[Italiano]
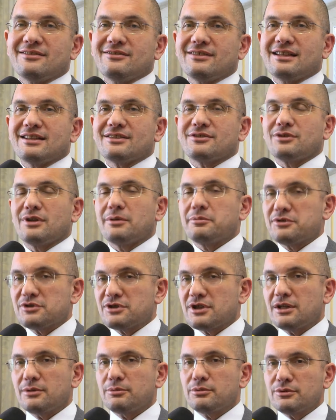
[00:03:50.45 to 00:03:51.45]
verso la
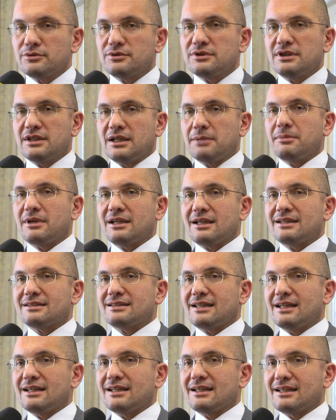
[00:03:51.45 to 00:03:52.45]
Picena Prutina in maniera
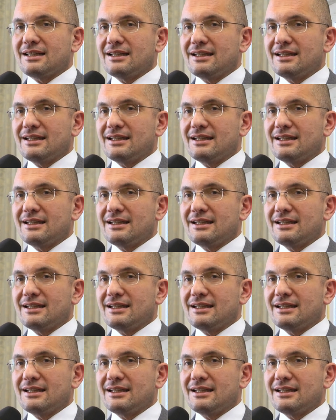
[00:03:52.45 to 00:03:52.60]
tale che